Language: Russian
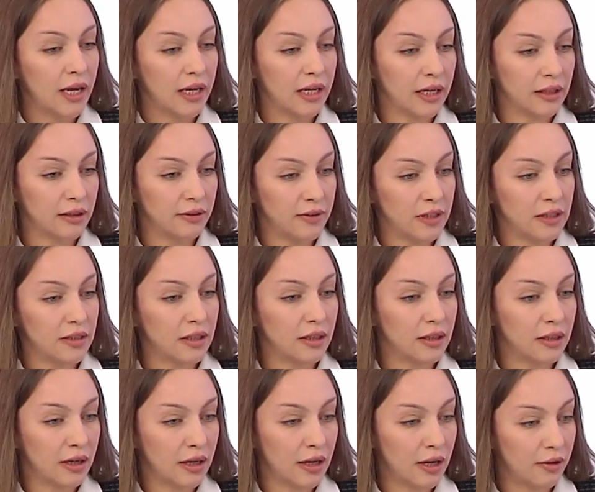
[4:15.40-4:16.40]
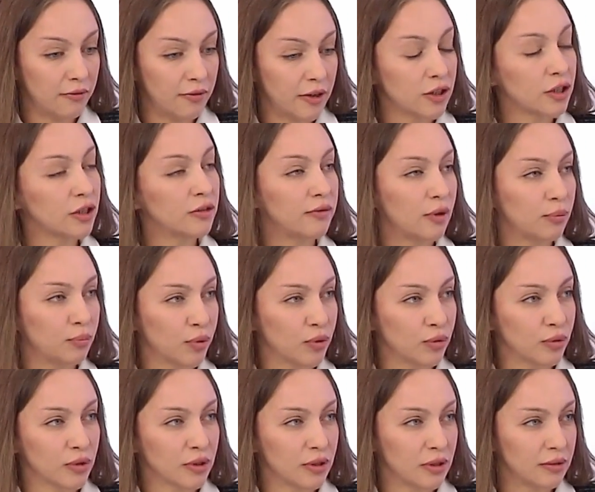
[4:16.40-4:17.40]
и ответит на ваши
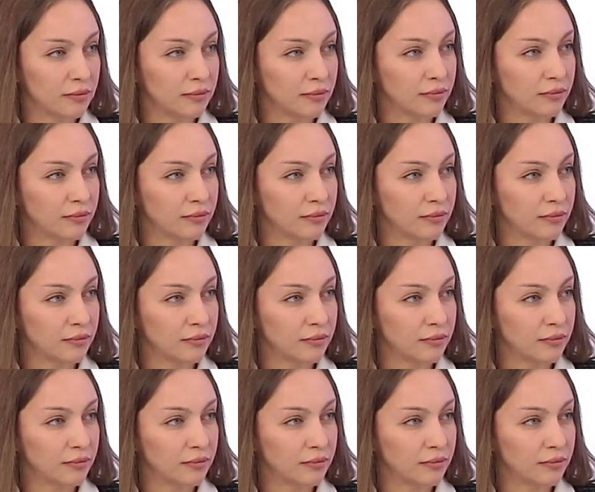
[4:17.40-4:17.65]
вопросы.